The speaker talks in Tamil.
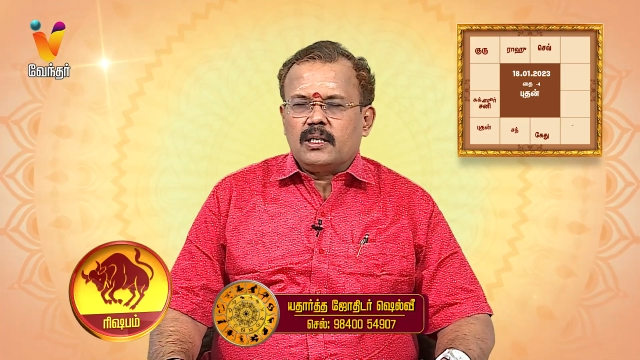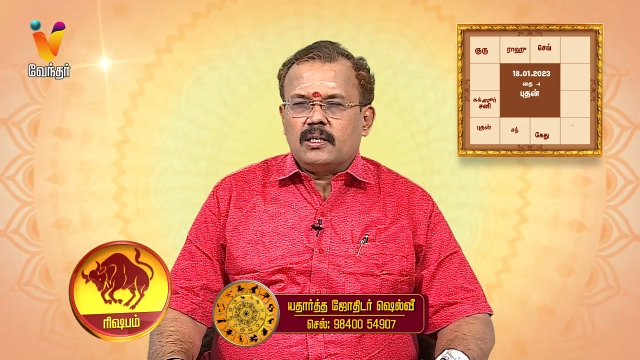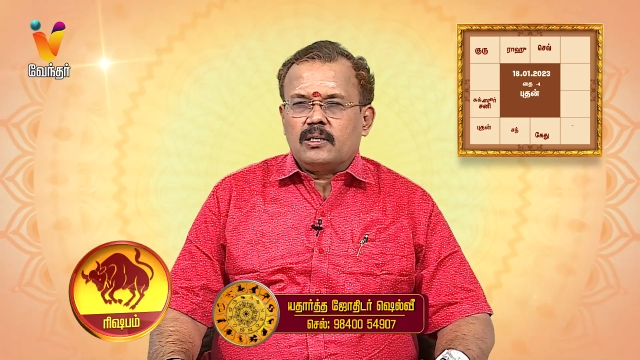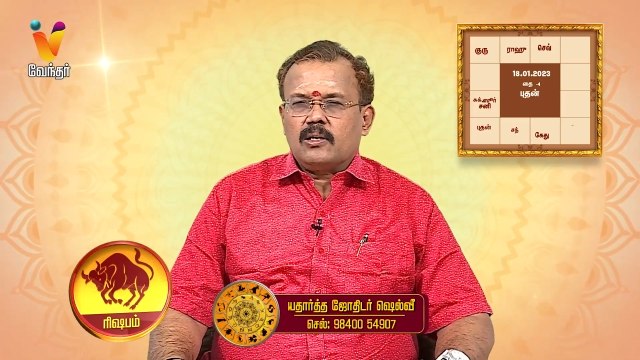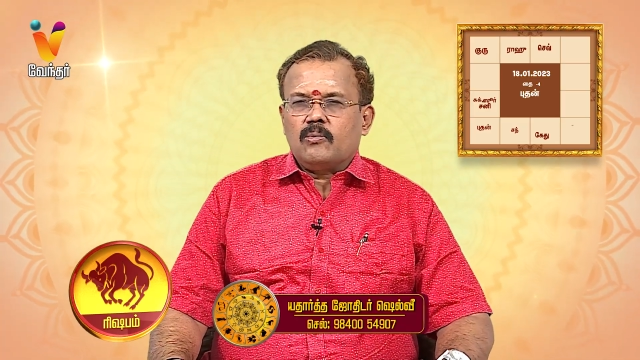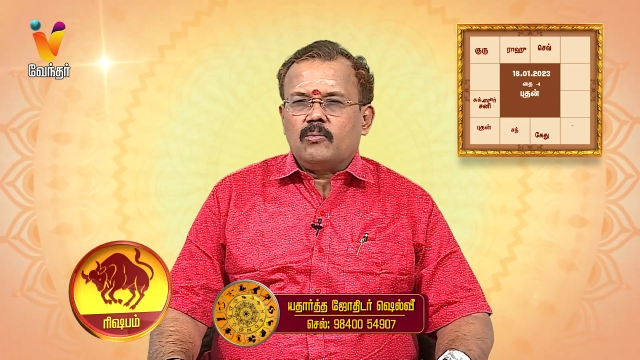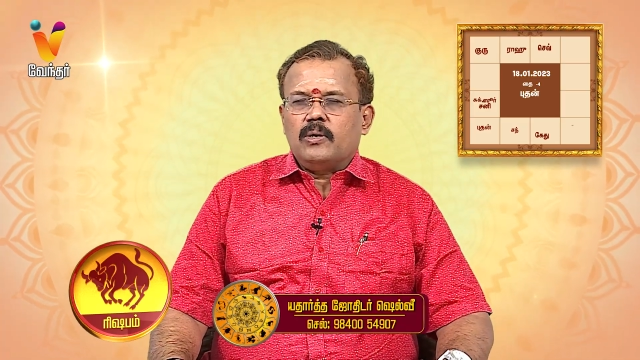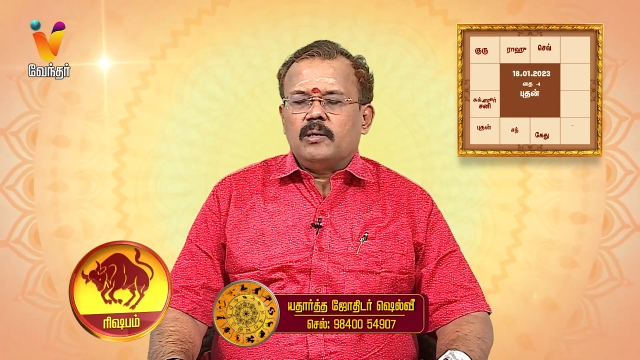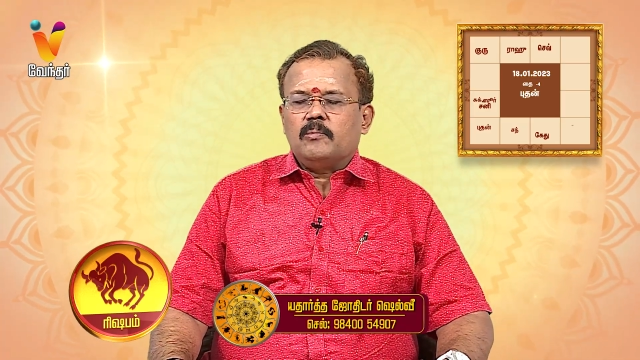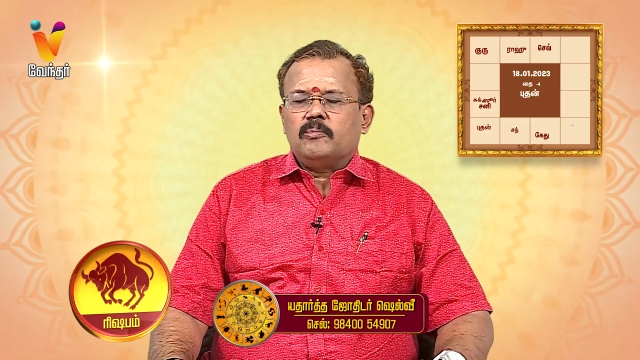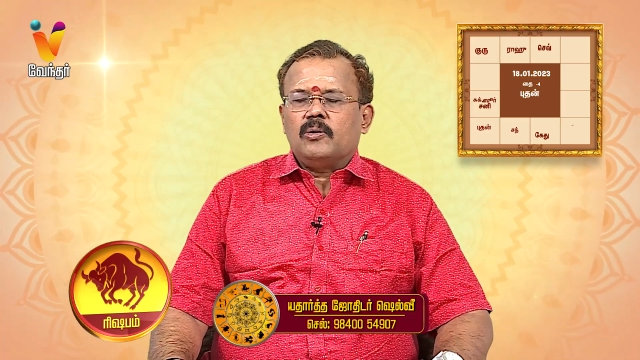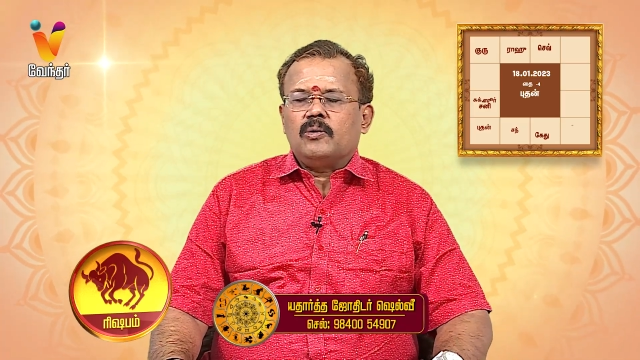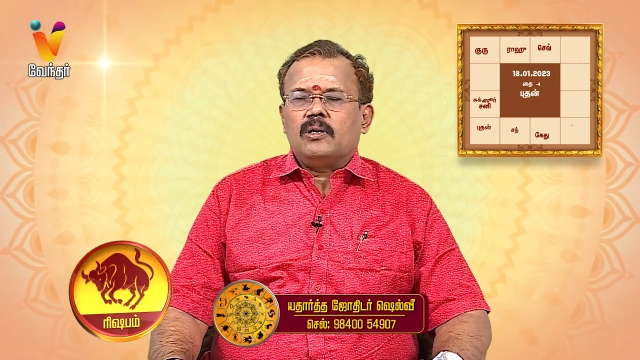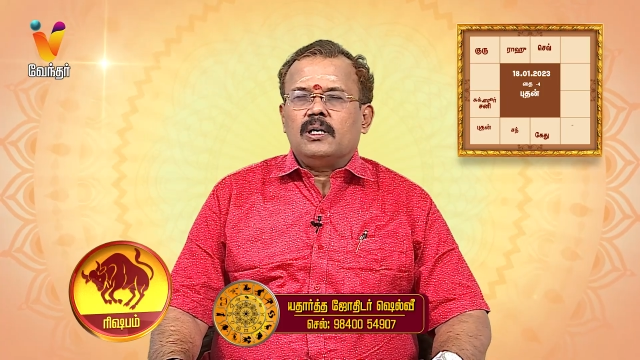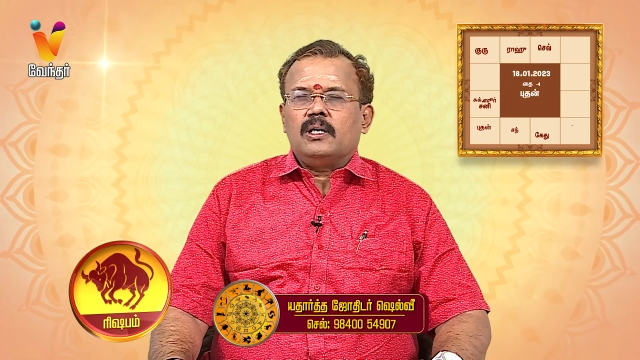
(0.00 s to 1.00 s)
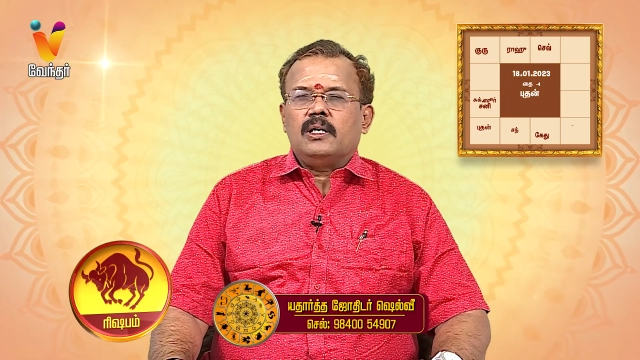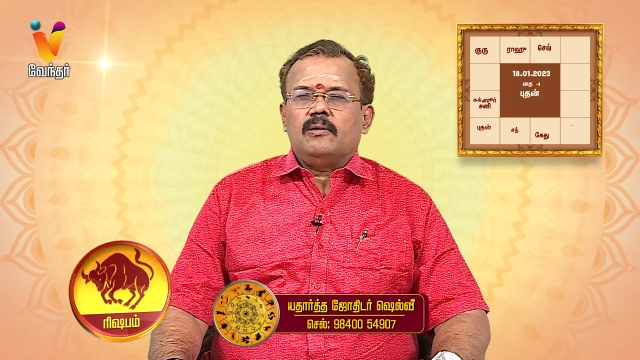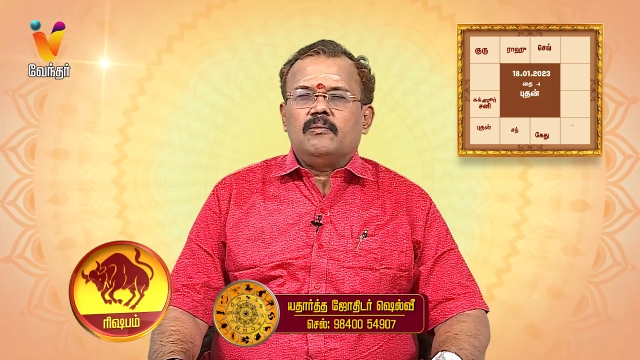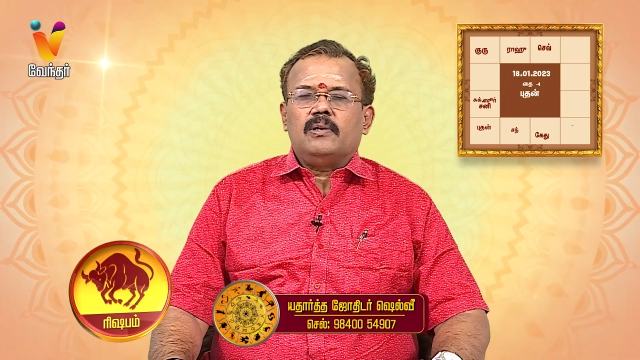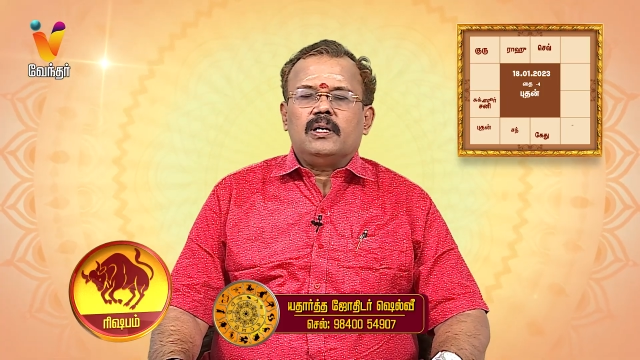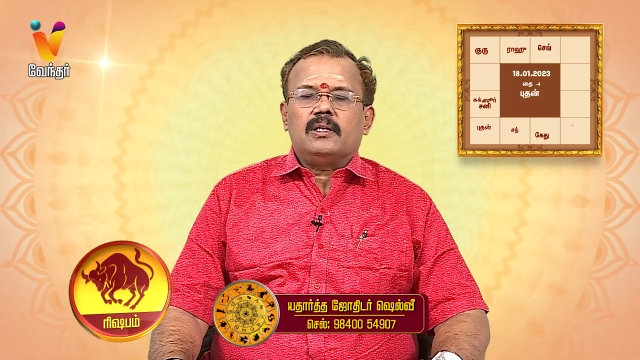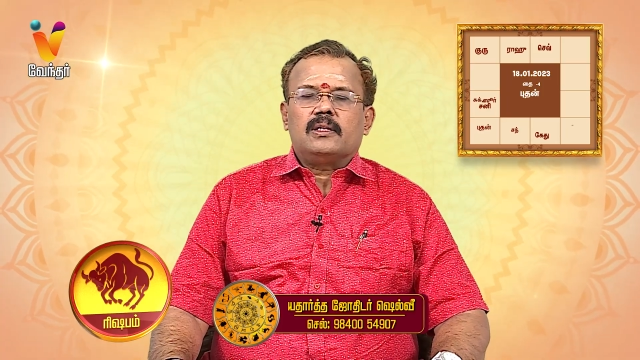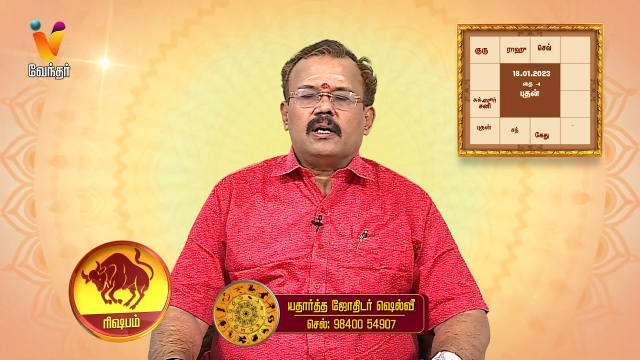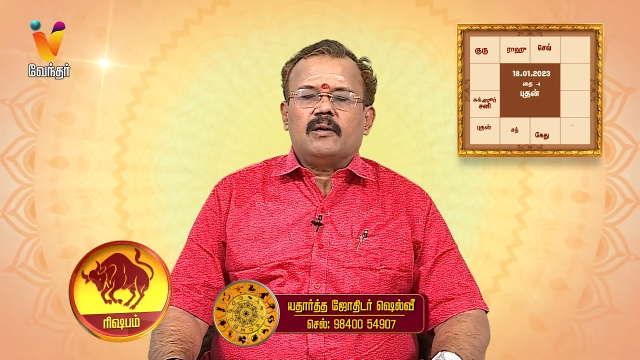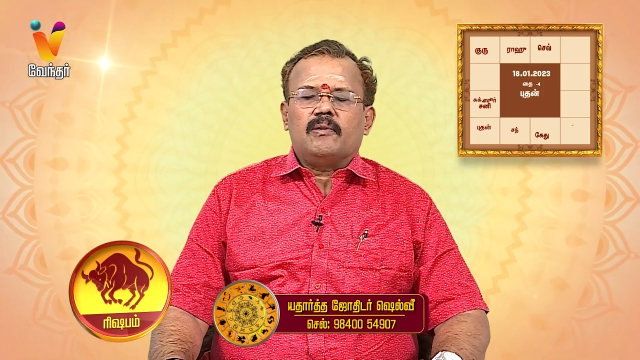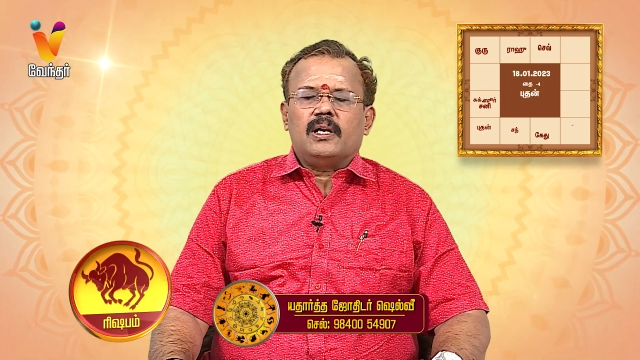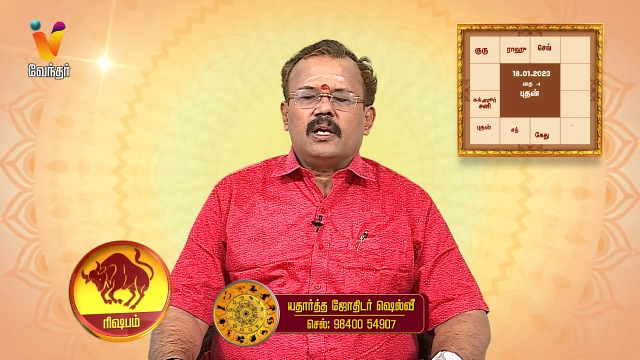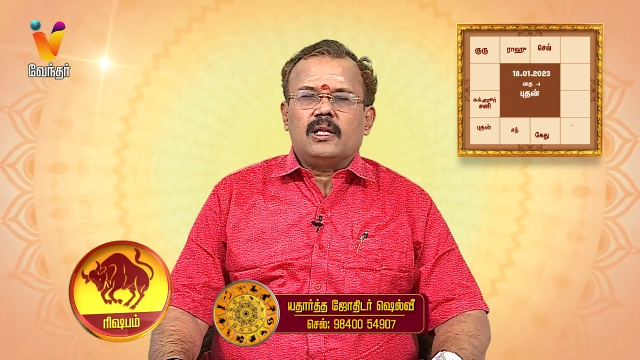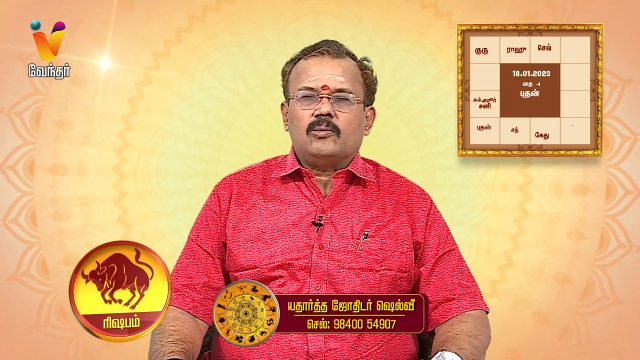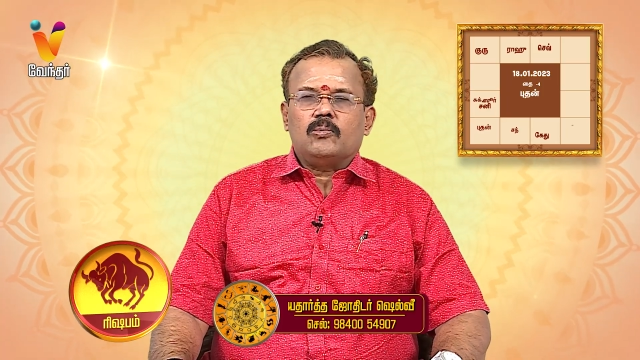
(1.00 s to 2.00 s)
இருக்கக்கூடிய பொங்கல் லீவில்
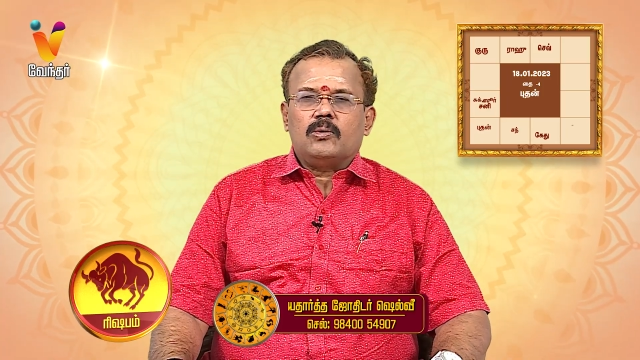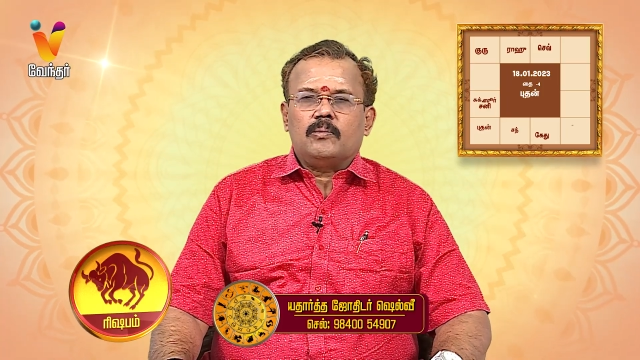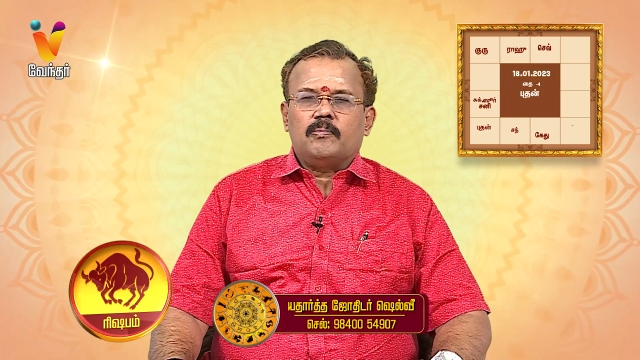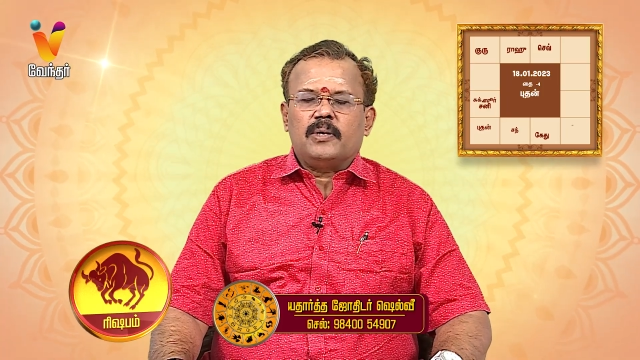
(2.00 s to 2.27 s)
தேவையில்லாத ஒரு